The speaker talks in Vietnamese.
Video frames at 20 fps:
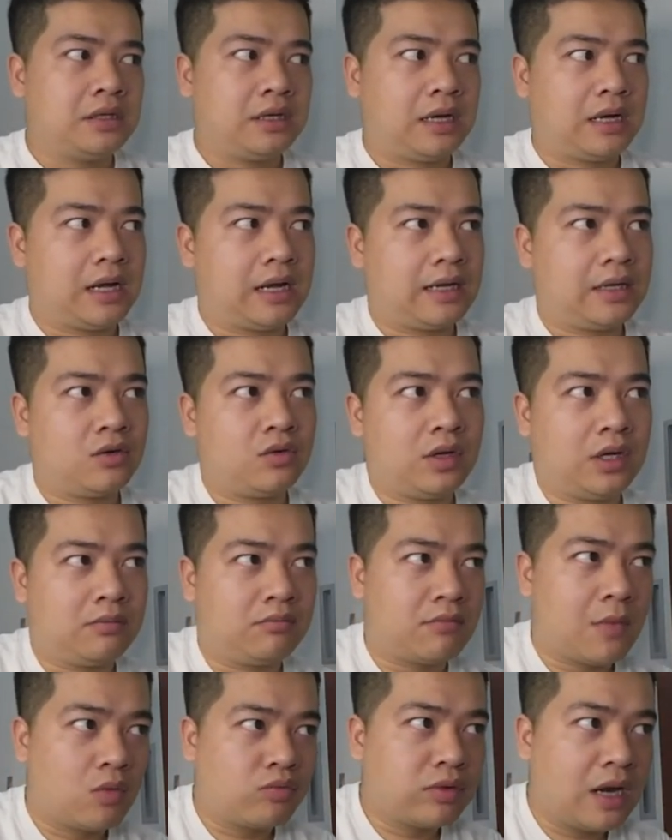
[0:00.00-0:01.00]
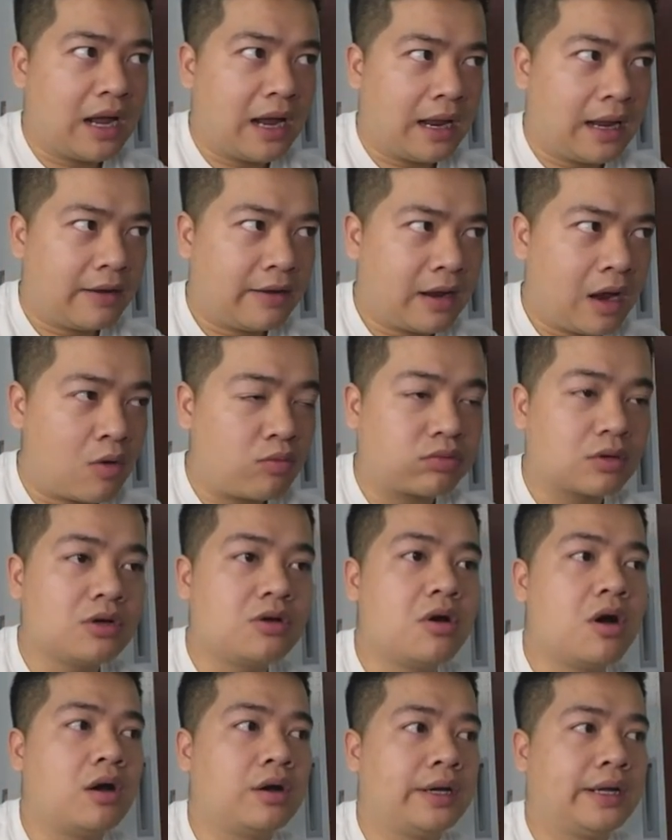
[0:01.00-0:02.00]
gọi là bóng đá học
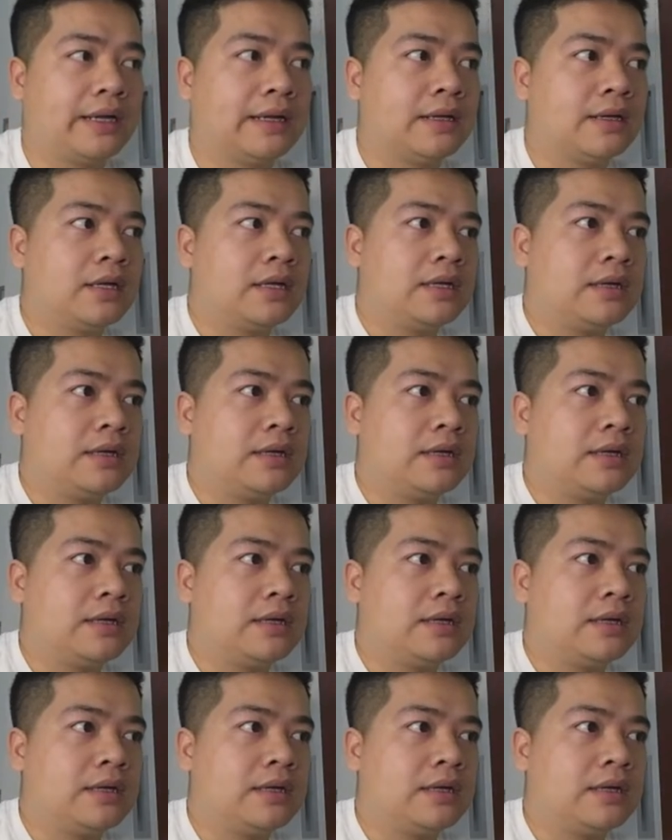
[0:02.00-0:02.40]
đường này,